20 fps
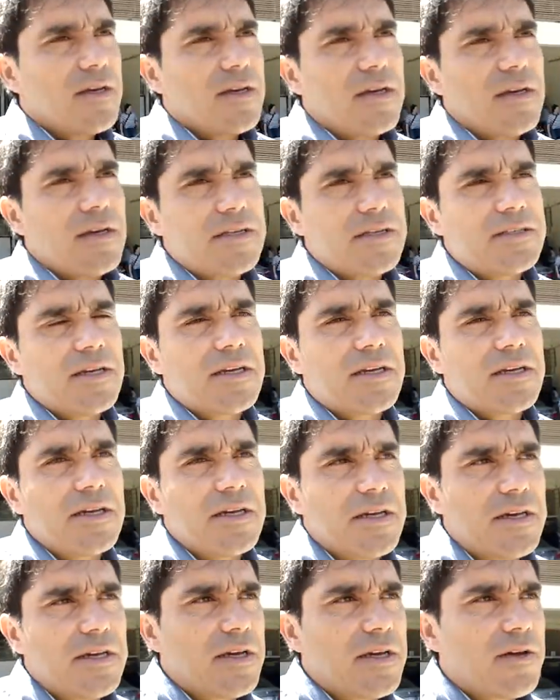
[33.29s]
Eh, así es
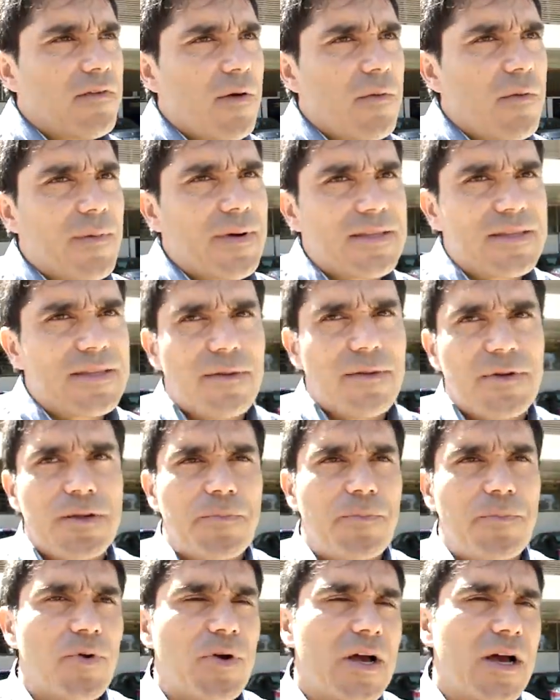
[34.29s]
que vamos a partir la
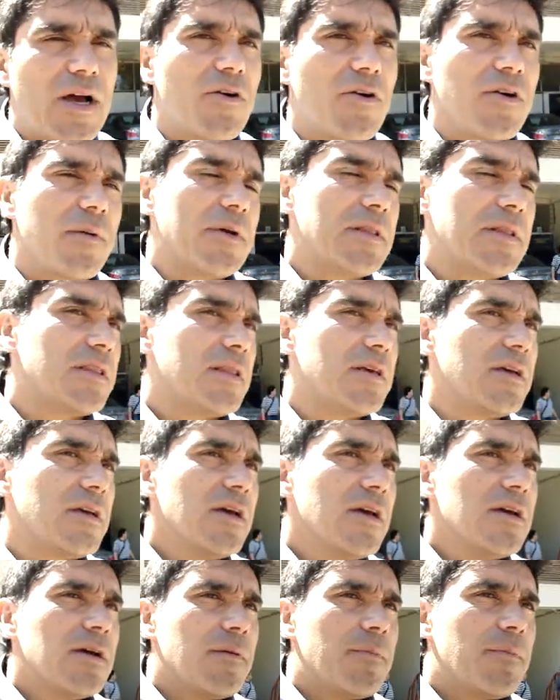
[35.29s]
pretemporada, obviamente,
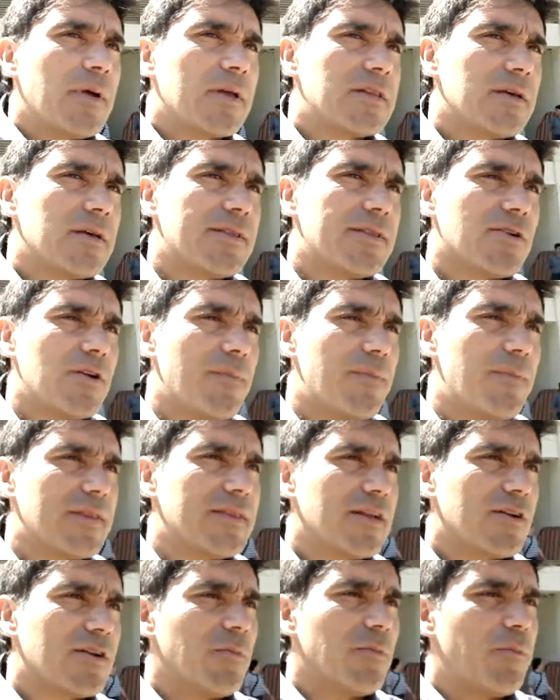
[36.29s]
prácticamente con el
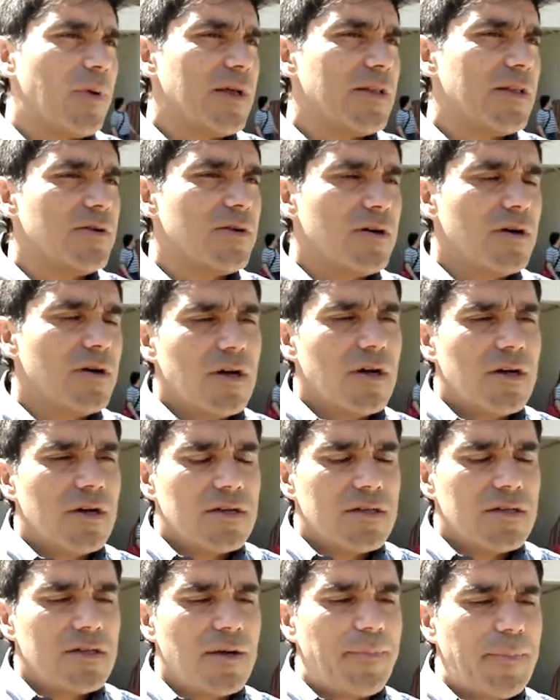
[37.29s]
plantel completo
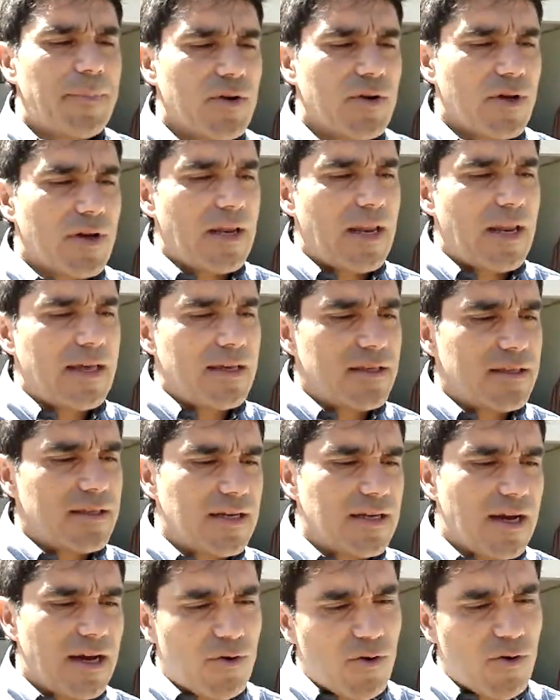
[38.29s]
y espero que la
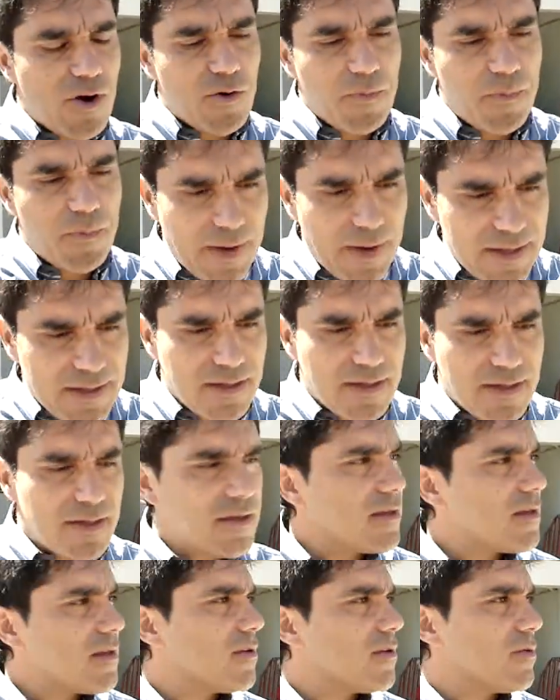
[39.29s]
hincha nos
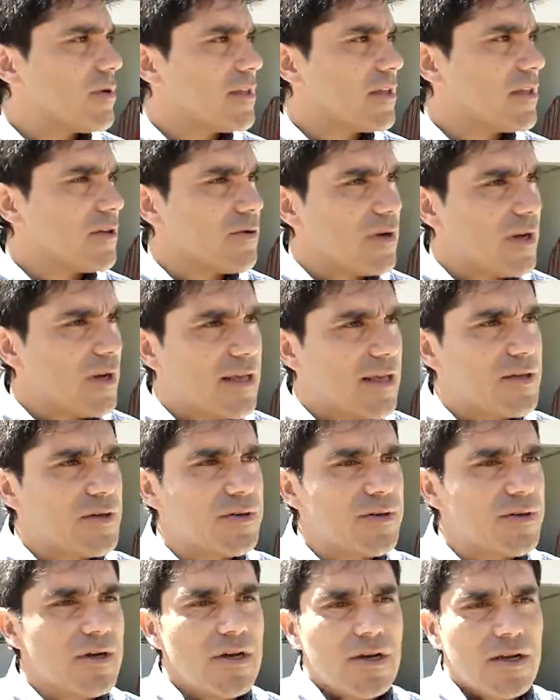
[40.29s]
acompañe durante todo el
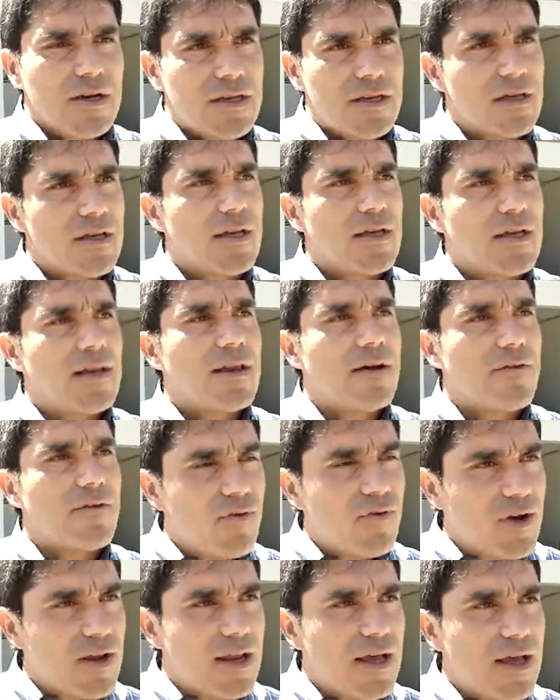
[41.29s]
año, que en las
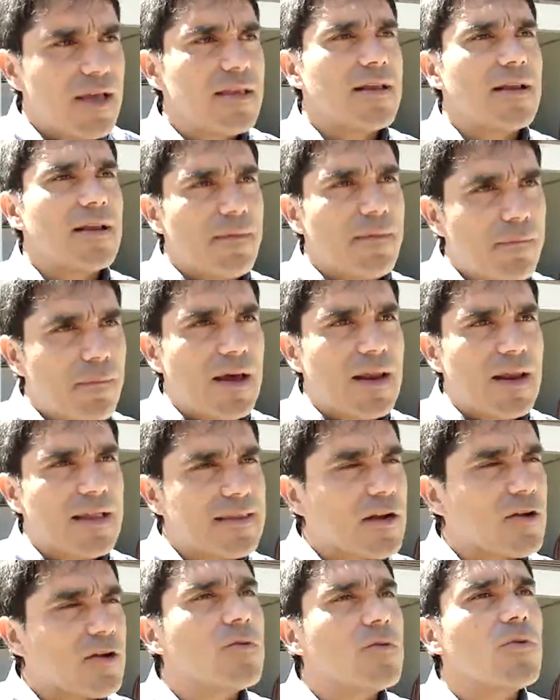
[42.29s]
buenas y en las malas,
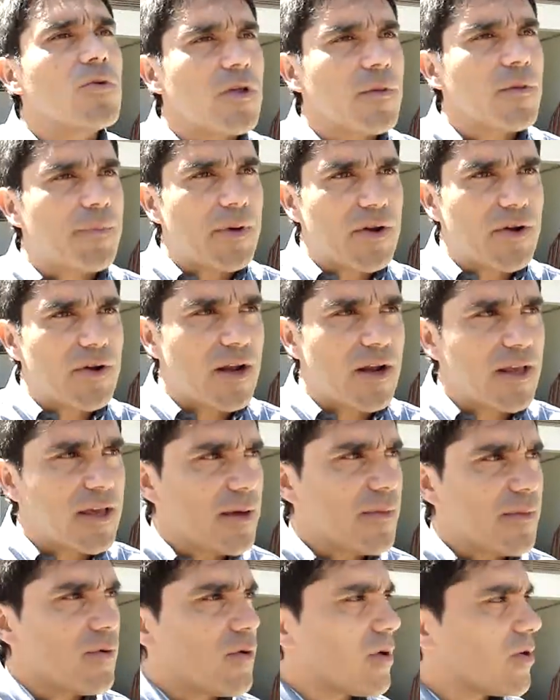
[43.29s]
tal como despidieron al
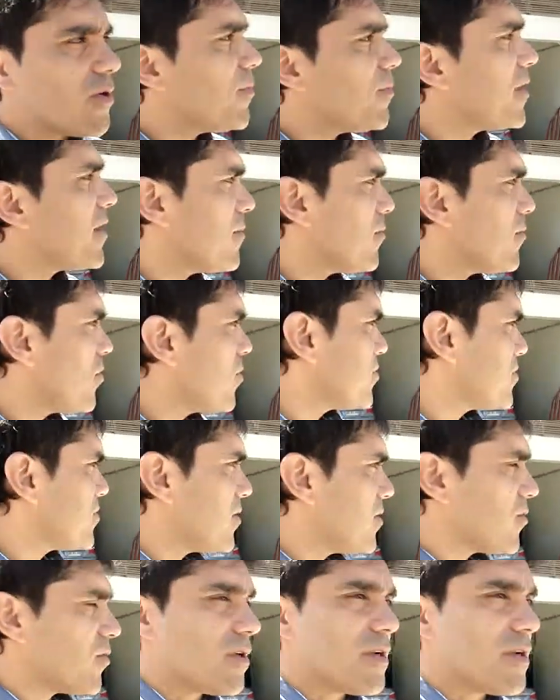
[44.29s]
equipo cuando perdimos 2-0
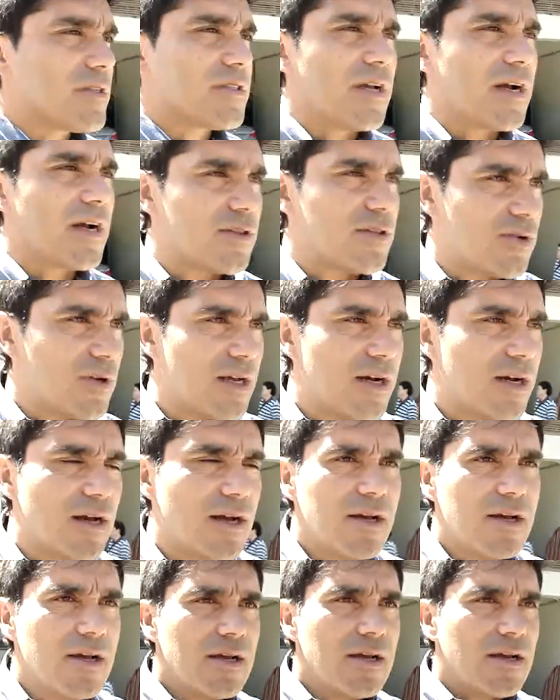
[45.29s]
con la Universidad Católica,
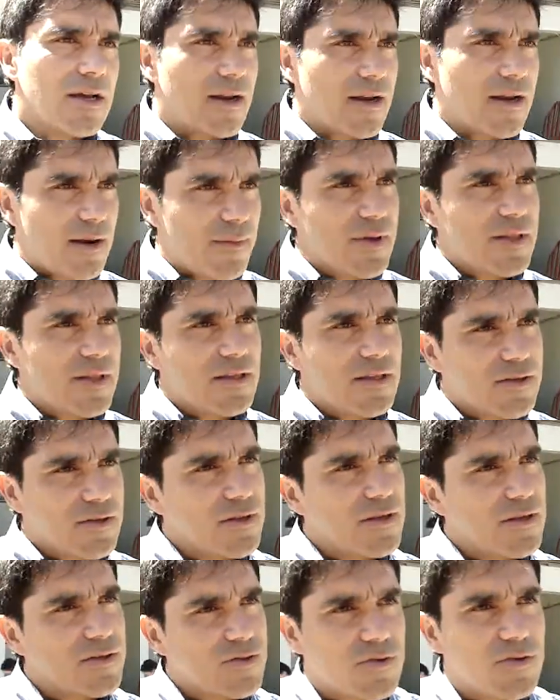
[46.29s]
que realmente
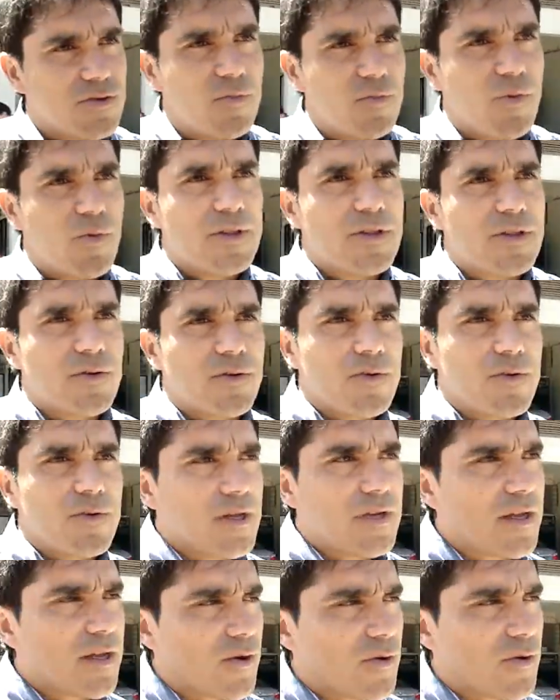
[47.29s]
esos son los momentos que uno
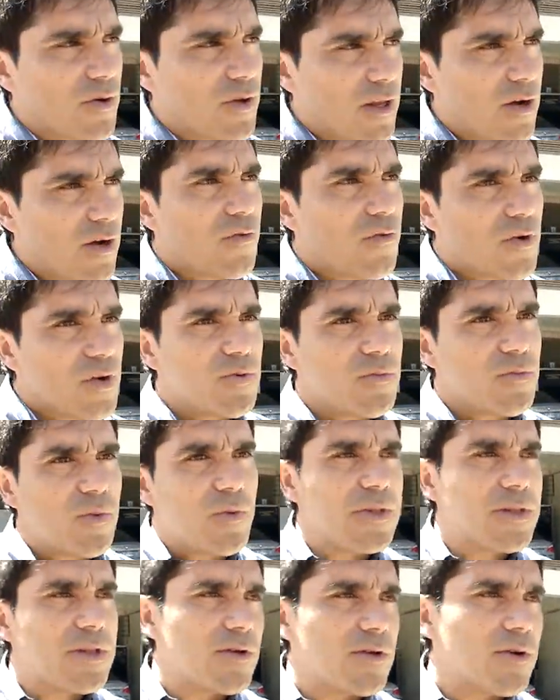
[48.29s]
tiene que recordar, los bonitos
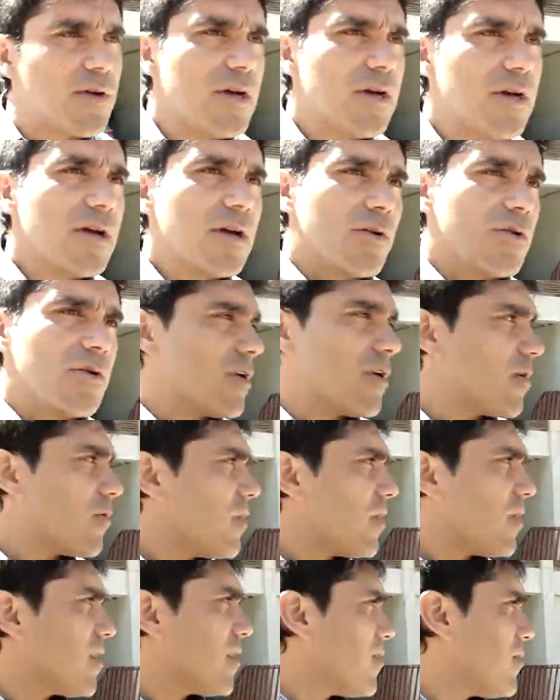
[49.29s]
momentos que uno
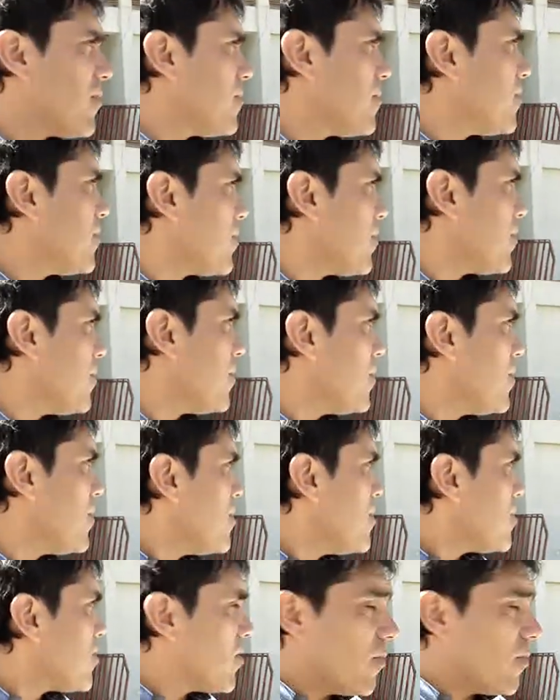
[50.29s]
recuerda como,
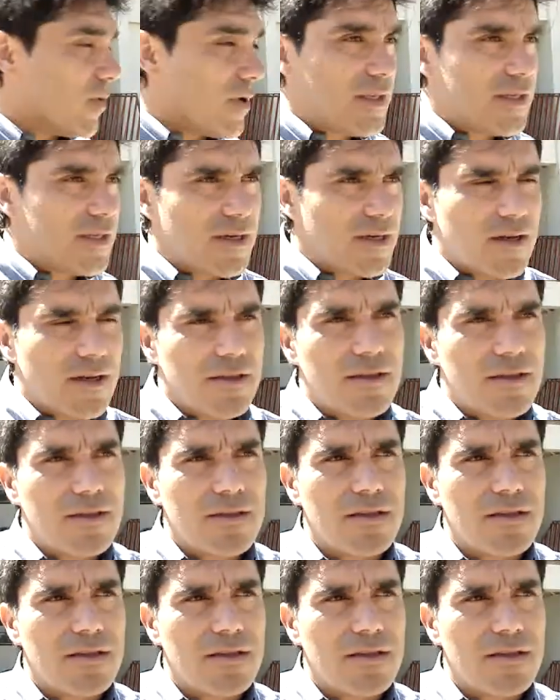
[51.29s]
como, hincha del,